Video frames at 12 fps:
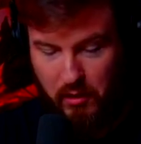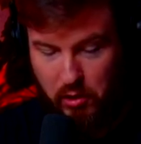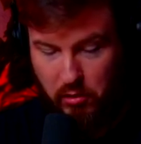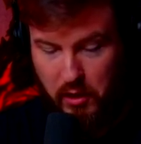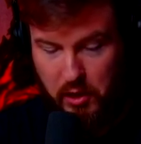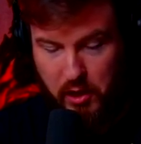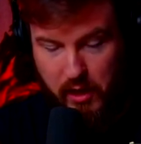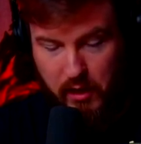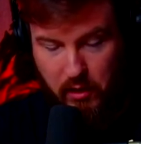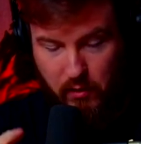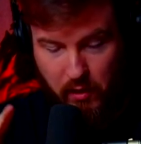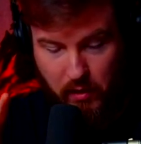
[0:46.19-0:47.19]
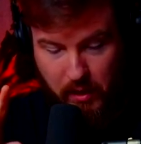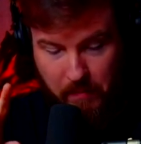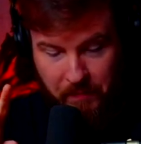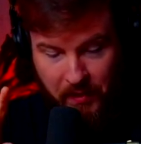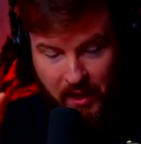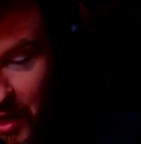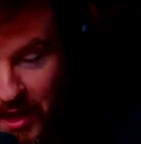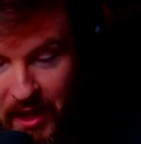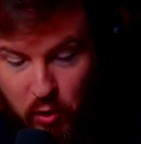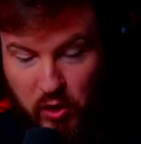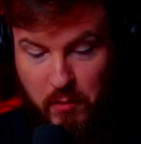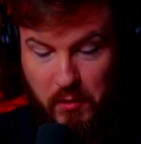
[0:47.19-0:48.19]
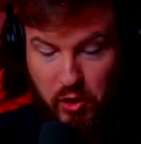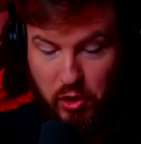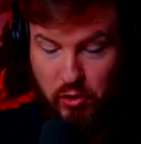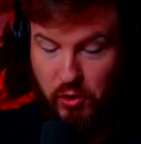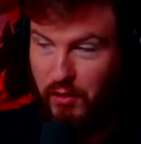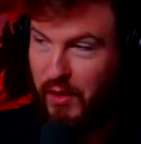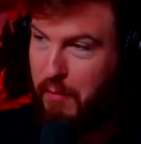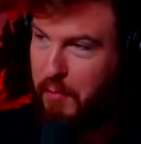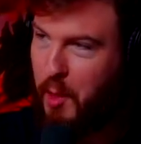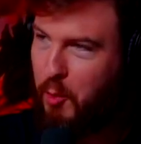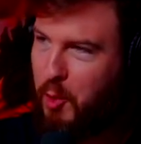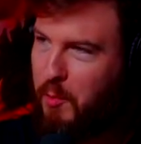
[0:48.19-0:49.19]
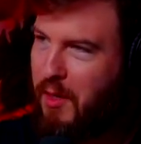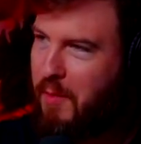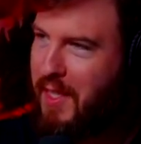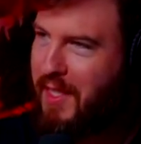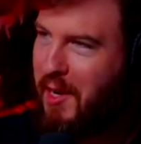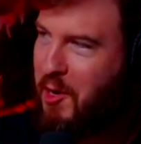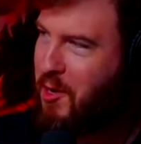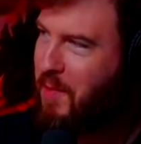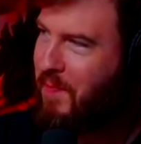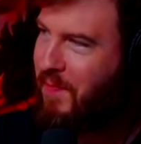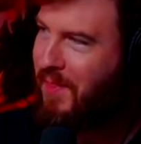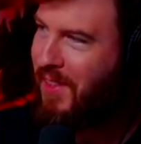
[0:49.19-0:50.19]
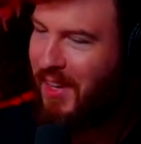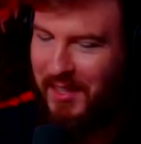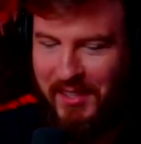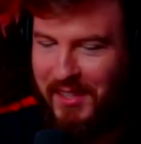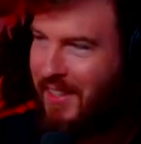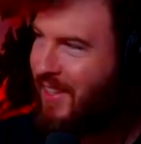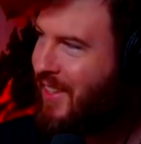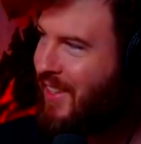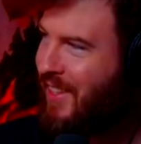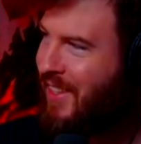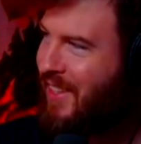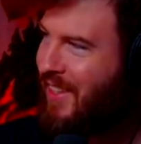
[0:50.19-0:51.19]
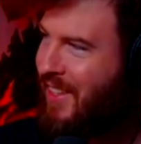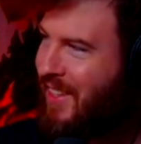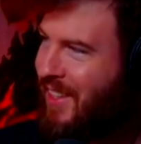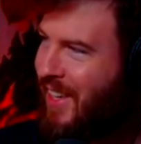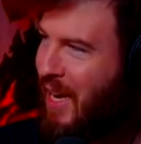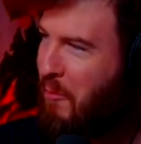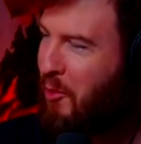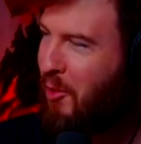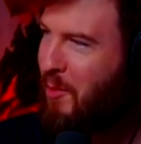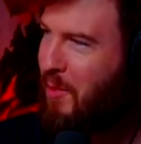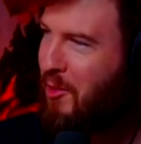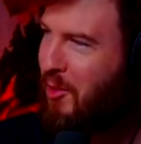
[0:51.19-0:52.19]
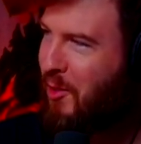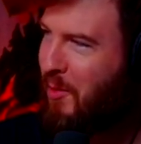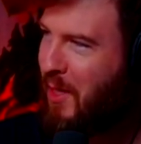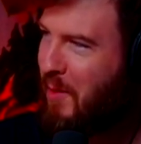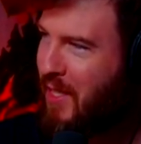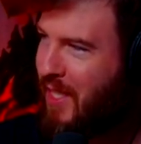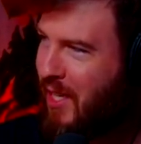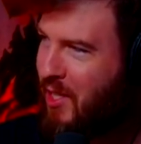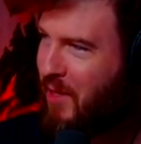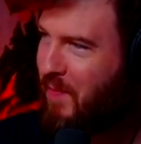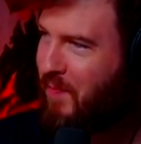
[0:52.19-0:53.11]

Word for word: Deixa eu ler já, então, agora. Em 2018, em abril, eu te mandei uma mensagem. Olha só. Abril de 2018, eu mandei uma mensagem.